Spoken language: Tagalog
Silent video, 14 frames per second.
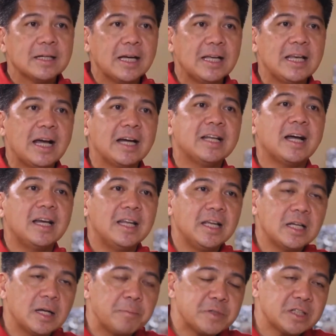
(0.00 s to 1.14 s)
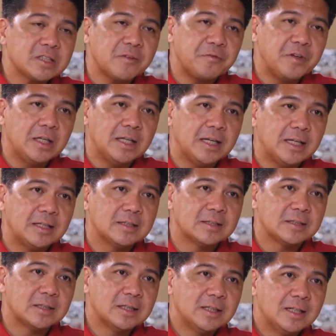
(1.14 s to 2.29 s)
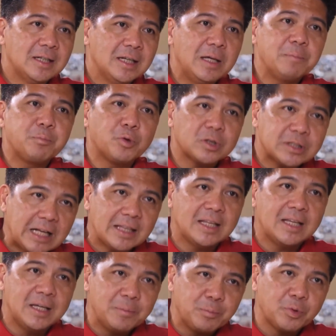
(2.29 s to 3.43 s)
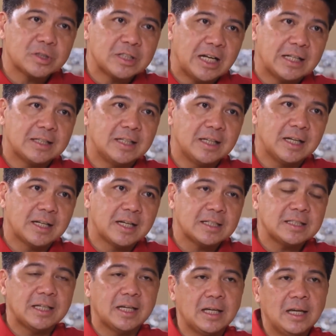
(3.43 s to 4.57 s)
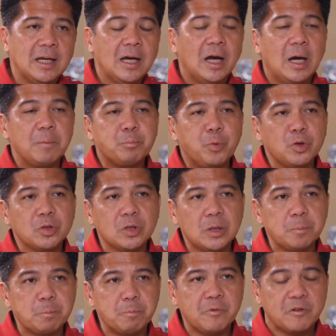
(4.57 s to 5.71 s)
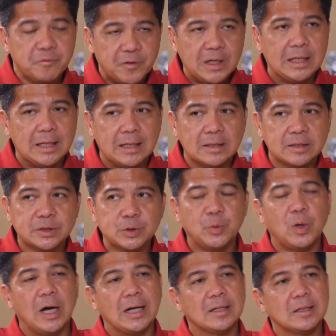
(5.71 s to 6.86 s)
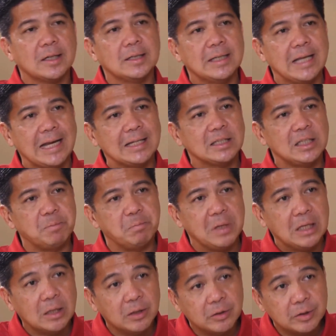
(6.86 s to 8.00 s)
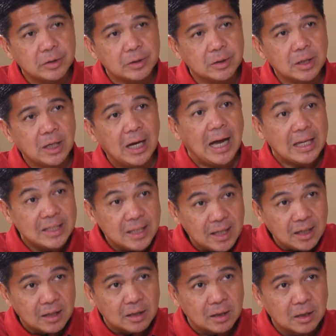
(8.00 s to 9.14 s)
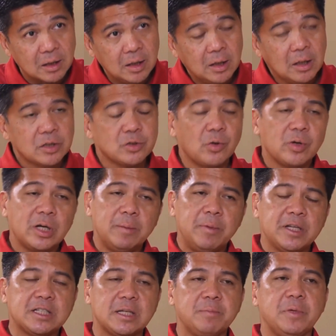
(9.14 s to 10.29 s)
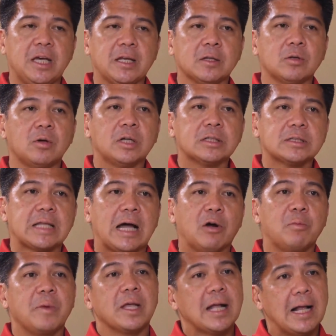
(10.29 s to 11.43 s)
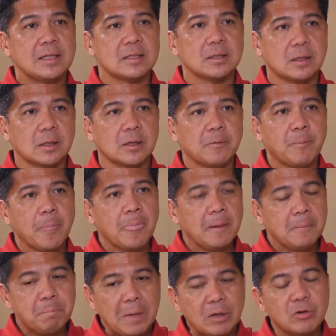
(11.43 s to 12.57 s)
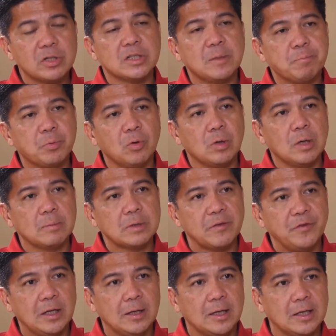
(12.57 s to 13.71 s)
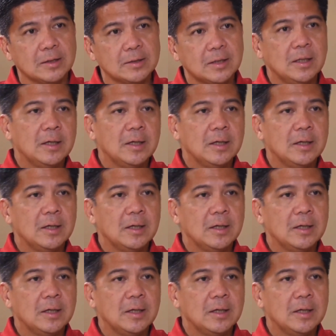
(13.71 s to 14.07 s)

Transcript: kailangan nakalingkap siya sa PhilHealth. Importanteng importante yan kasi ang pondo ng PhilHealth, 290 billion a year. So ang ibig sabihin, kung ang tao may cancer, meron na siyang program sa PhilHealth